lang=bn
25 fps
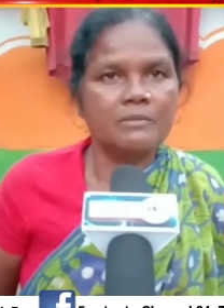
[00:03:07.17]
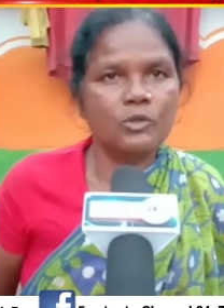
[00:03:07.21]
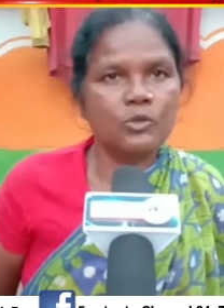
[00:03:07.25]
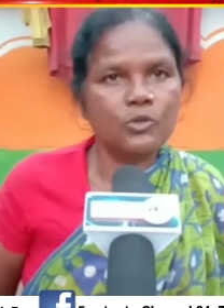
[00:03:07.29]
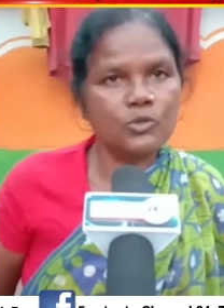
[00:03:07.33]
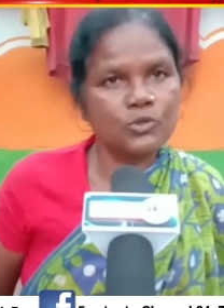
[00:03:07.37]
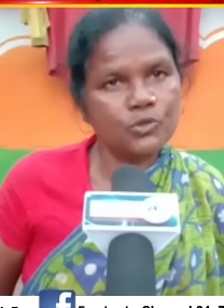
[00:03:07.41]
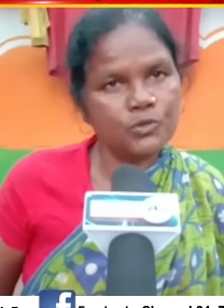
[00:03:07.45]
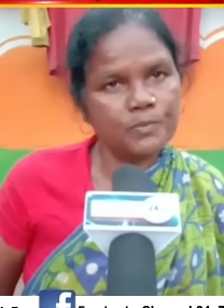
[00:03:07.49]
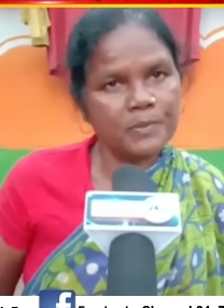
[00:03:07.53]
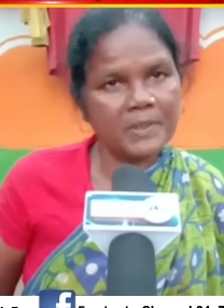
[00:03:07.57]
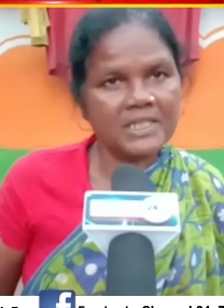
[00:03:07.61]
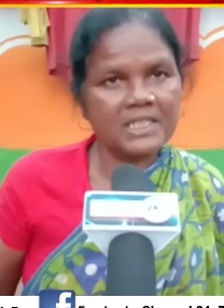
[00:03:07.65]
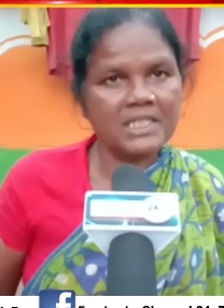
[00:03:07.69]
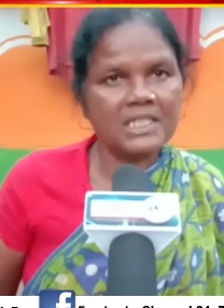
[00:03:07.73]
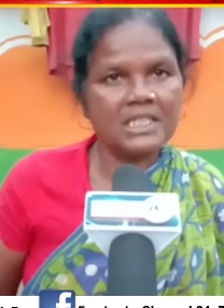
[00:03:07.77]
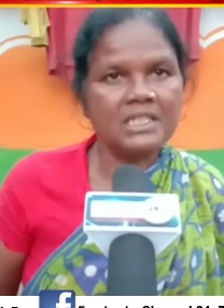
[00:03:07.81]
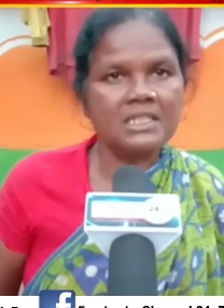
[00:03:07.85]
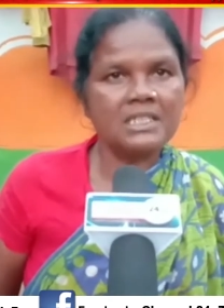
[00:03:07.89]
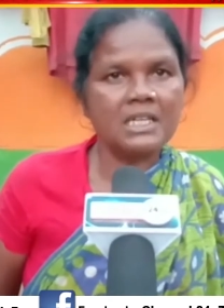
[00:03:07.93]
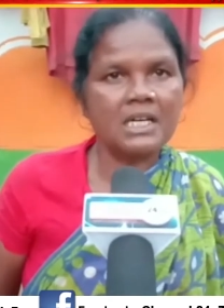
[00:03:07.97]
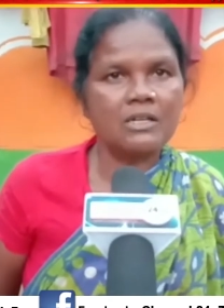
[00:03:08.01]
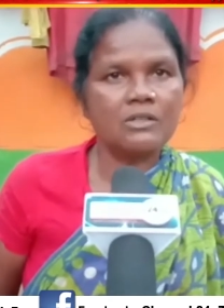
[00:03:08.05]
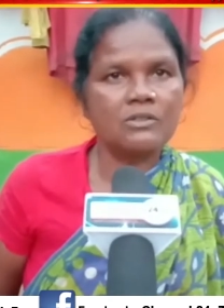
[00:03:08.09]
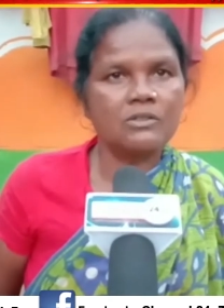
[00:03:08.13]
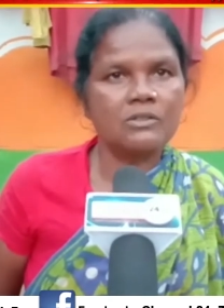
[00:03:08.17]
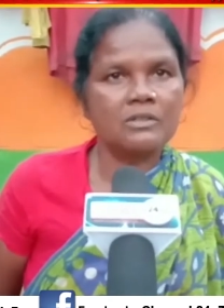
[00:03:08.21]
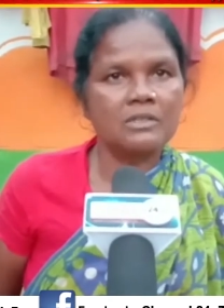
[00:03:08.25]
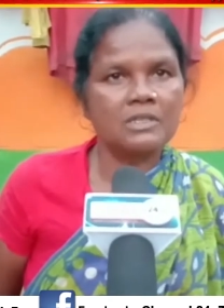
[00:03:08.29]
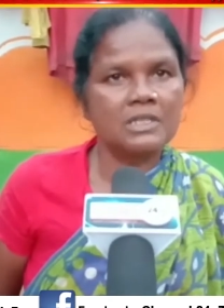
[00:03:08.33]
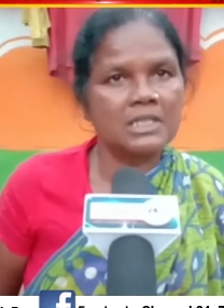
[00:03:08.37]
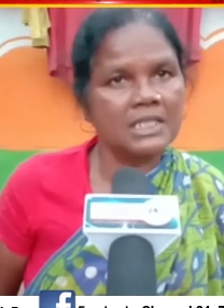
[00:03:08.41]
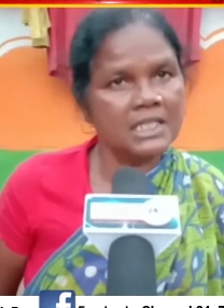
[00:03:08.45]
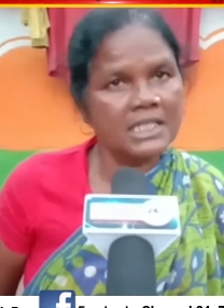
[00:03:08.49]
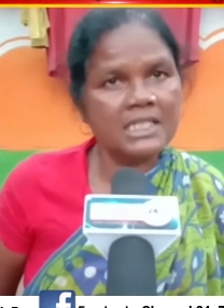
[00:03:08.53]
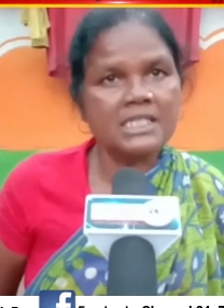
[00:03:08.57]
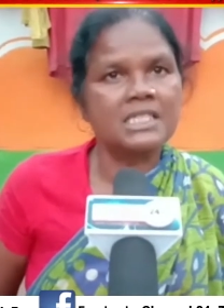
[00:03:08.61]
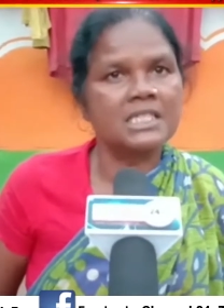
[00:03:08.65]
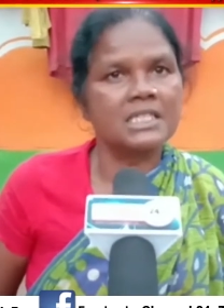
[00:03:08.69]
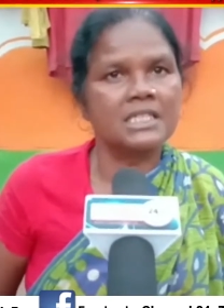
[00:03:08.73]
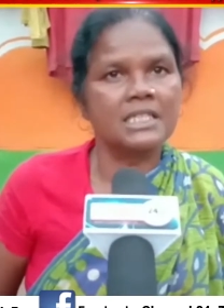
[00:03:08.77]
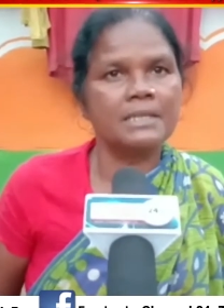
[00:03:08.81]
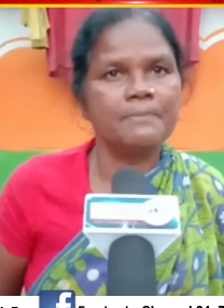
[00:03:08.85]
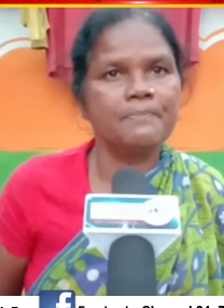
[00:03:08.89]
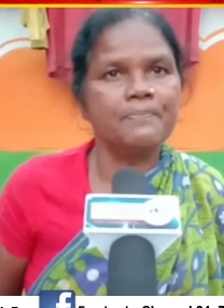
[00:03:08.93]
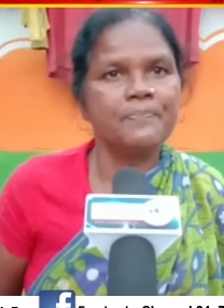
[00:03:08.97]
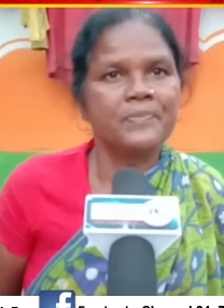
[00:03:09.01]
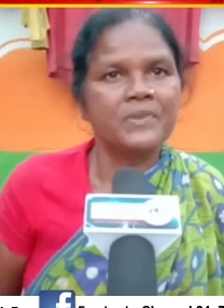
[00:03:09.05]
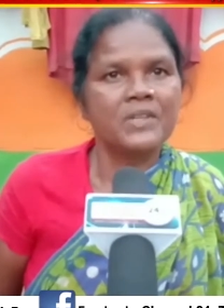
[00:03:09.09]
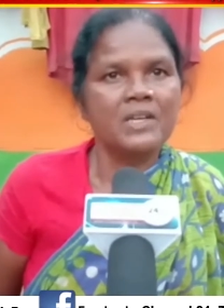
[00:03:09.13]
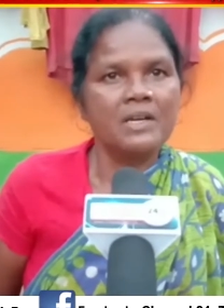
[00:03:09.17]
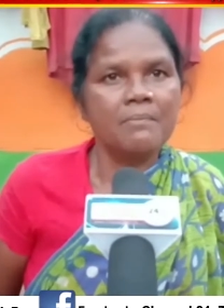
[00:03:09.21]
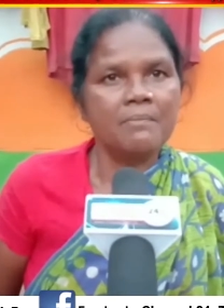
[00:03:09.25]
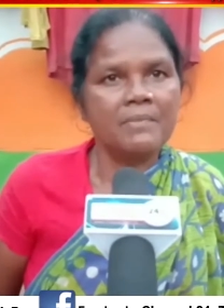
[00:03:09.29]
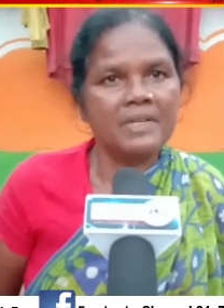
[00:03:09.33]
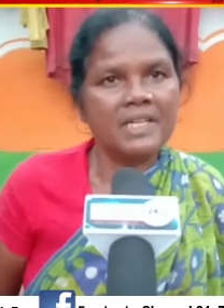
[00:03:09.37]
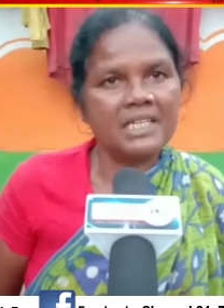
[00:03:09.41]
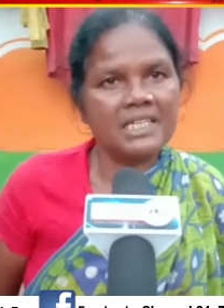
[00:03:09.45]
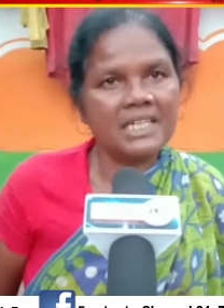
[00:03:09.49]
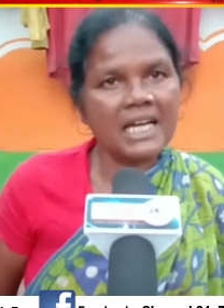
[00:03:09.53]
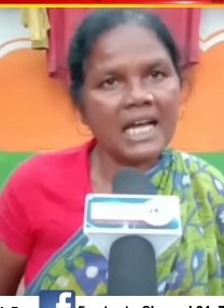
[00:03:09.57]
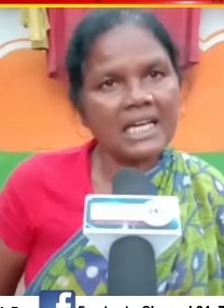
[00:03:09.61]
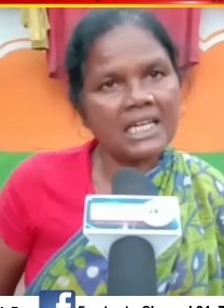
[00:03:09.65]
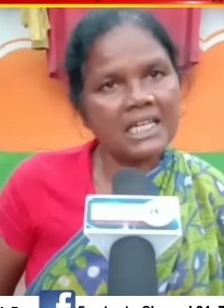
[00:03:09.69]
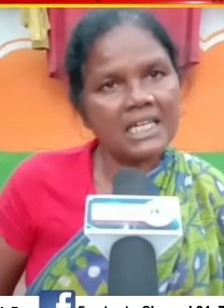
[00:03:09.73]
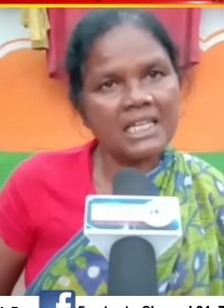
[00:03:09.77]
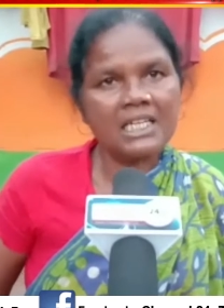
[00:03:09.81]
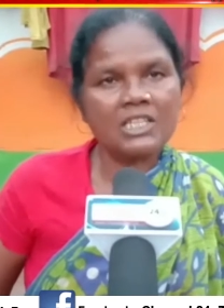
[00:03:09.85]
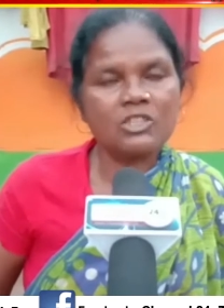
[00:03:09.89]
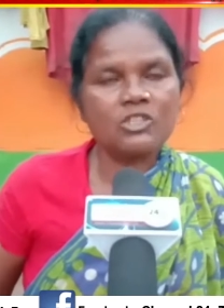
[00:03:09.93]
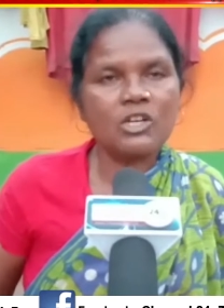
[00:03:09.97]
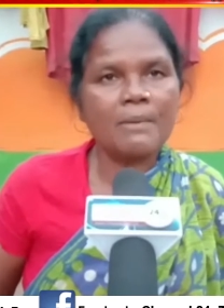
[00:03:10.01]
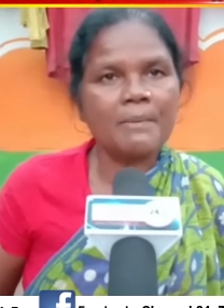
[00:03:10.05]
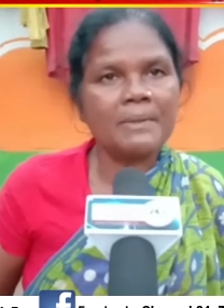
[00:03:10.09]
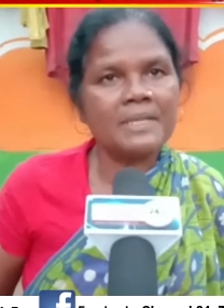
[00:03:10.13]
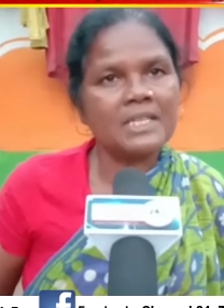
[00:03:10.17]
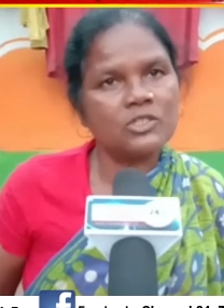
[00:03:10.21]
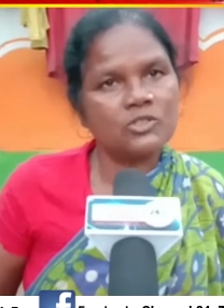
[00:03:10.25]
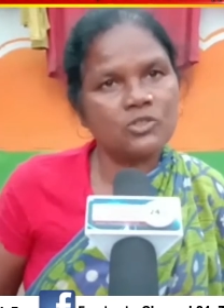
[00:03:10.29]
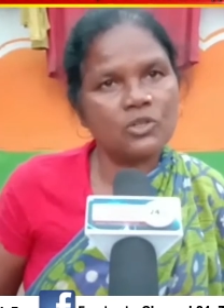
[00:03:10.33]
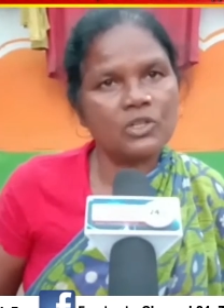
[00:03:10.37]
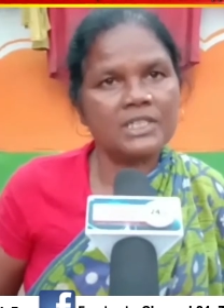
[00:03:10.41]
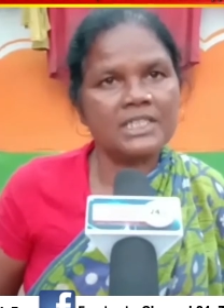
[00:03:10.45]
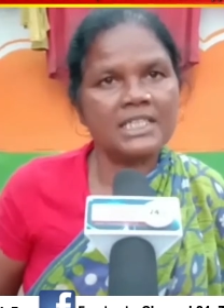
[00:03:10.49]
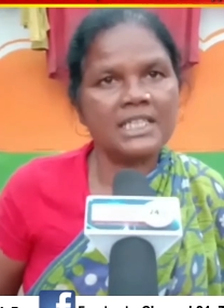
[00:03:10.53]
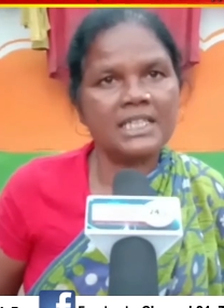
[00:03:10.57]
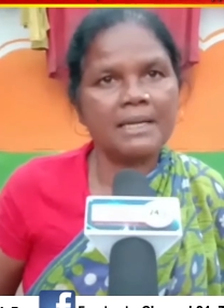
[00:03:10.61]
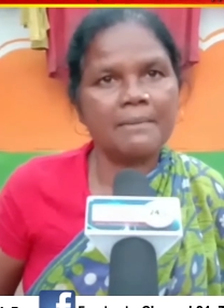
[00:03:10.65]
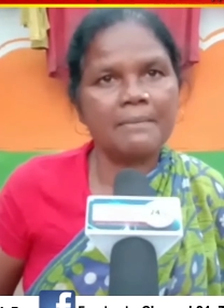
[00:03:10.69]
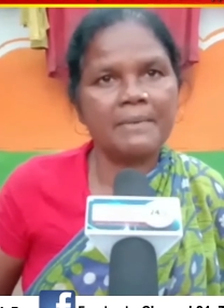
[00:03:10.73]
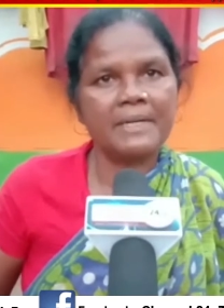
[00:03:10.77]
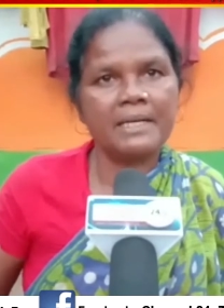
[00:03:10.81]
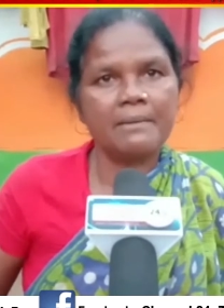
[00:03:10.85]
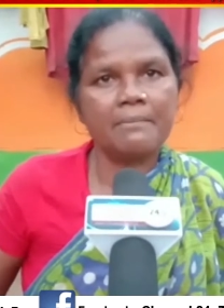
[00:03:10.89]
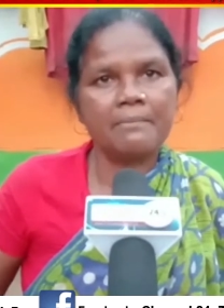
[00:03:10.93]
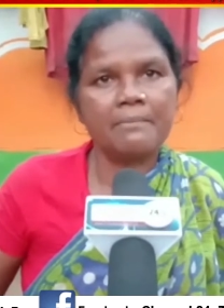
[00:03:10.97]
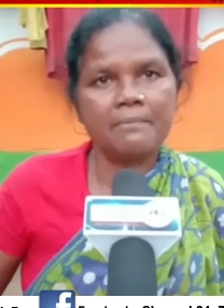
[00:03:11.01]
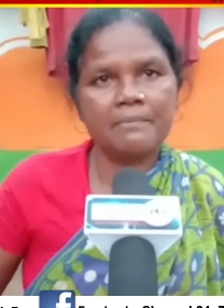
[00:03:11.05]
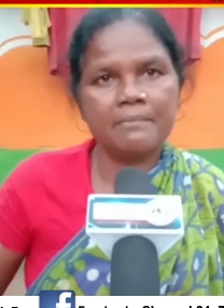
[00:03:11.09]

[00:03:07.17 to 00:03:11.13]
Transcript: ওষুধপাতি কিনা কিনছি মানে না কিনলে তো আমাদের চলছে না মানে